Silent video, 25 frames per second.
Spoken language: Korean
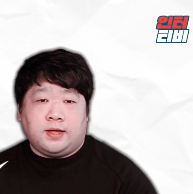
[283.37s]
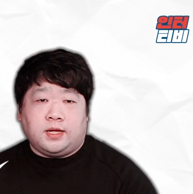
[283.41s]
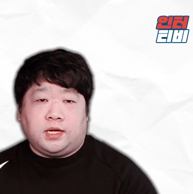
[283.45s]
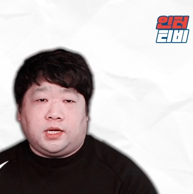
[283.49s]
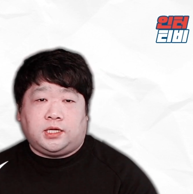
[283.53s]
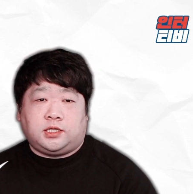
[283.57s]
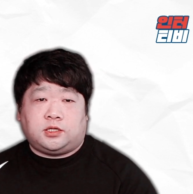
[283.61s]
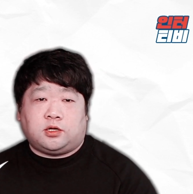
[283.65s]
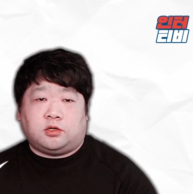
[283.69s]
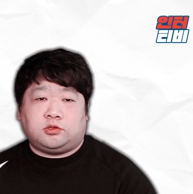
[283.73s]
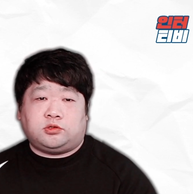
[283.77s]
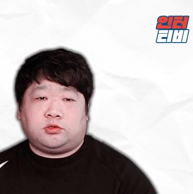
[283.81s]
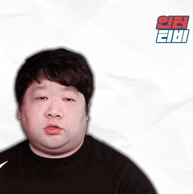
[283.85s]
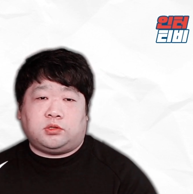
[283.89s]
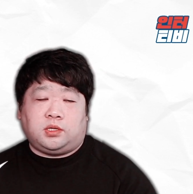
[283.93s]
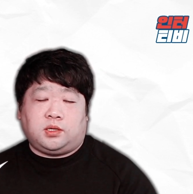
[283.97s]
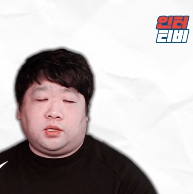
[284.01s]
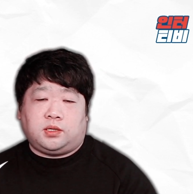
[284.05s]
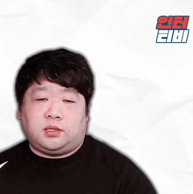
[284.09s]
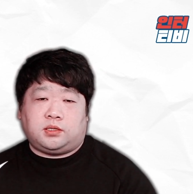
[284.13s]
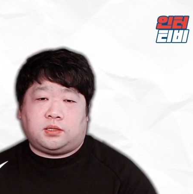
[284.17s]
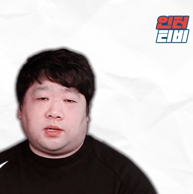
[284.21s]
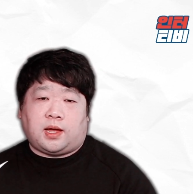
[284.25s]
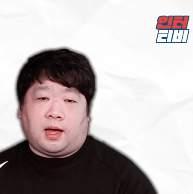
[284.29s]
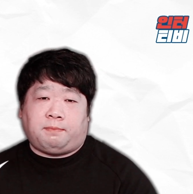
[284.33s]
이
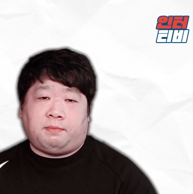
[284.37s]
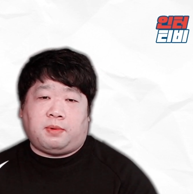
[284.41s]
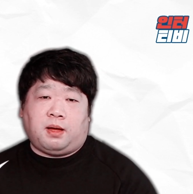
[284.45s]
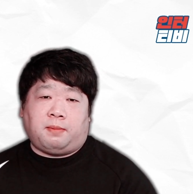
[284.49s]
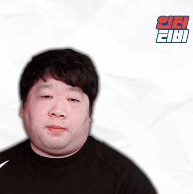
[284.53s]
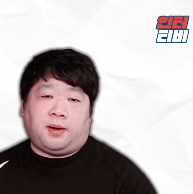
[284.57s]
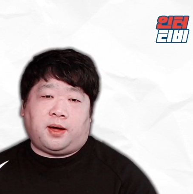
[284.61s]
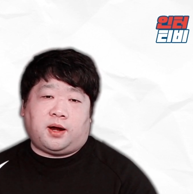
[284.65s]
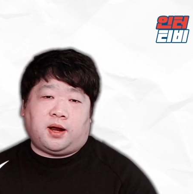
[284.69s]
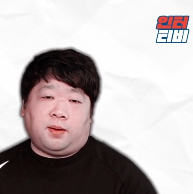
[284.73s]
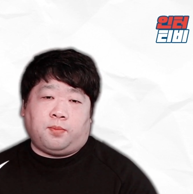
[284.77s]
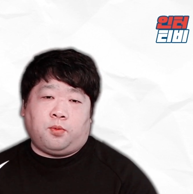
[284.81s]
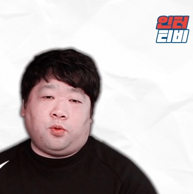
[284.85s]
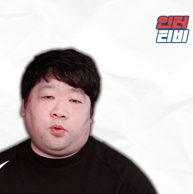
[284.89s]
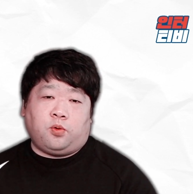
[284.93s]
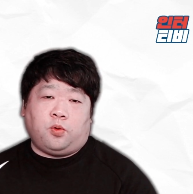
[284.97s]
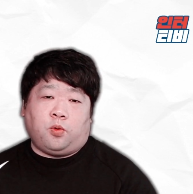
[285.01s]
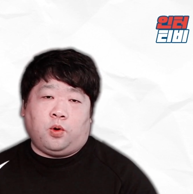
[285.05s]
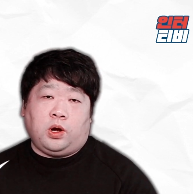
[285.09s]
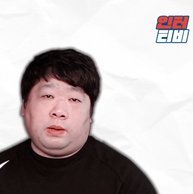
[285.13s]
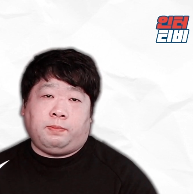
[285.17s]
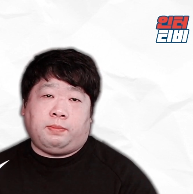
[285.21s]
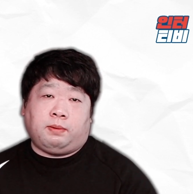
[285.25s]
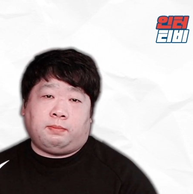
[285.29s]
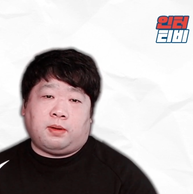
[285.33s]
선수들이 앞만 바라보고
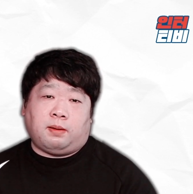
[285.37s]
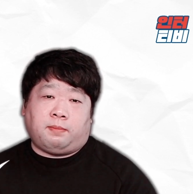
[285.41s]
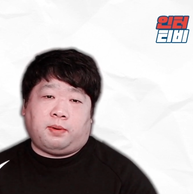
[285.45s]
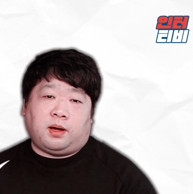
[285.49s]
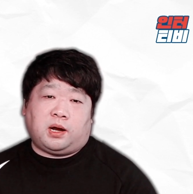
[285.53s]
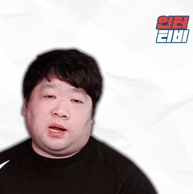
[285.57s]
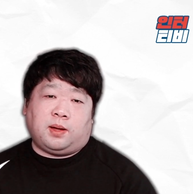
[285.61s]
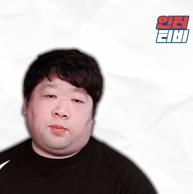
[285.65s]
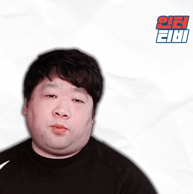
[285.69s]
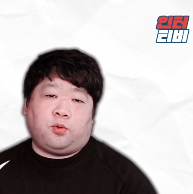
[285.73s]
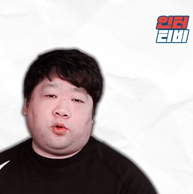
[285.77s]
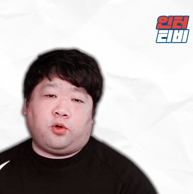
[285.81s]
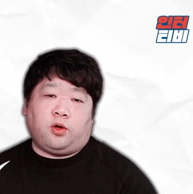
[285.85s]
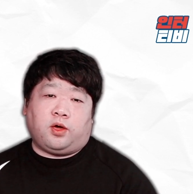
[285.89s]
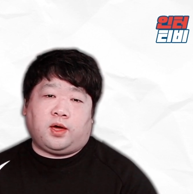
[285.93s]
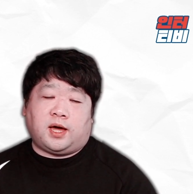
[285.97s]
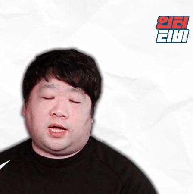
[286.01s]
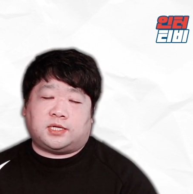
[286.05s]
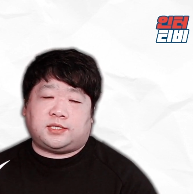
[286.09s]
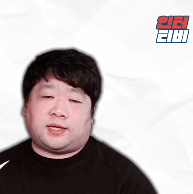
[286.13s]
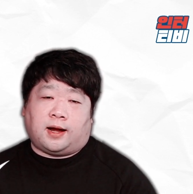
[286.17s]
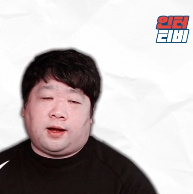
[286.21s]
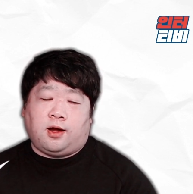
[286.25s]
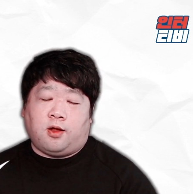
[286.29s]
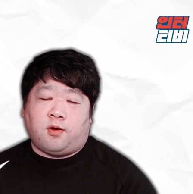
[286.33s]
올림픽만 바라보고
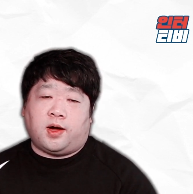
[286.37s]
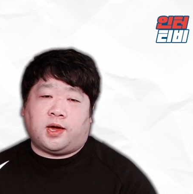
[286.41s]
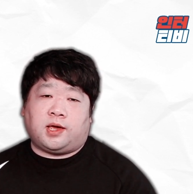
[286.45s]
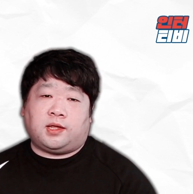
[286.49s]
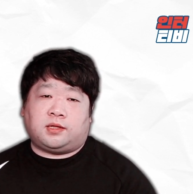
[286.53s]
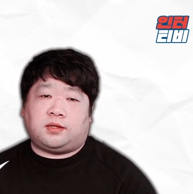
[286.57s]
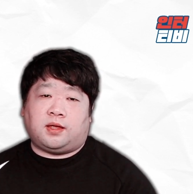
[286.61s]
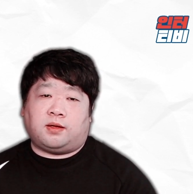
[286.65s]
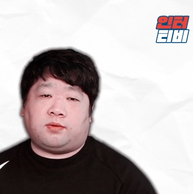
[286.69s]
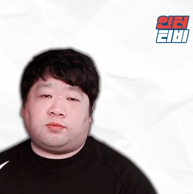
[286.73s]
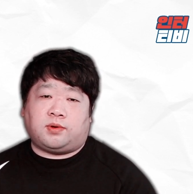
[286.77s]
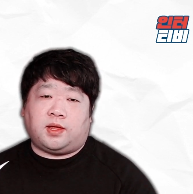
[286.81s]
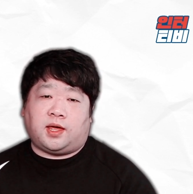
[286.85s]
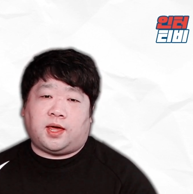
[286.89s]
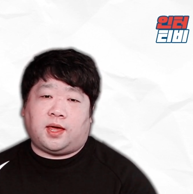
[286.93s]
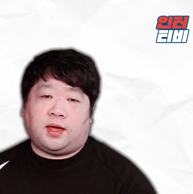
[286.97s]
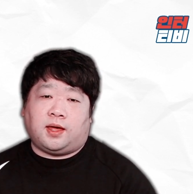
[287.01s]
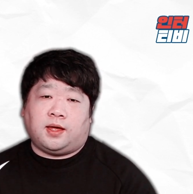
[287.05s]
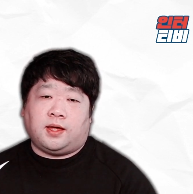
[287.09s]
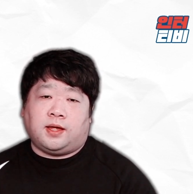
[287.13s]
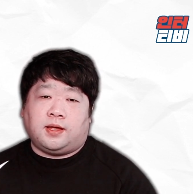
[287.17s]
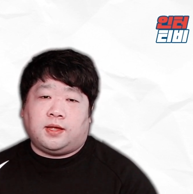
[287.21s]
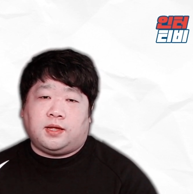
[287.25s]
여기까지 달려왔기 때문에